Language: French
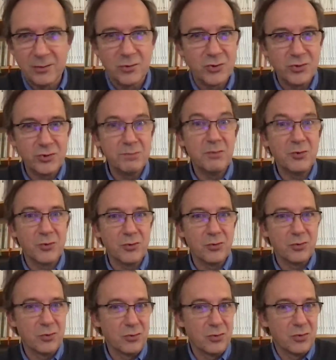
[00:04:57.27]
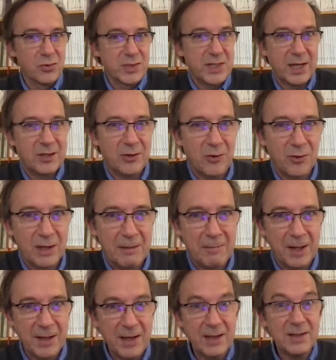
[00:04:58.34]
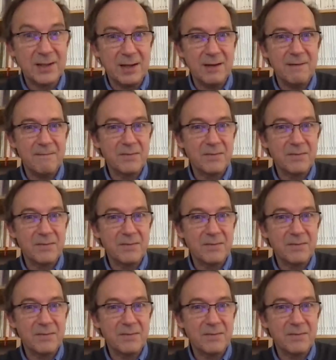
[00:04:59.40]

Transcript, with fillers: de changement de, secteur des planètes, hein,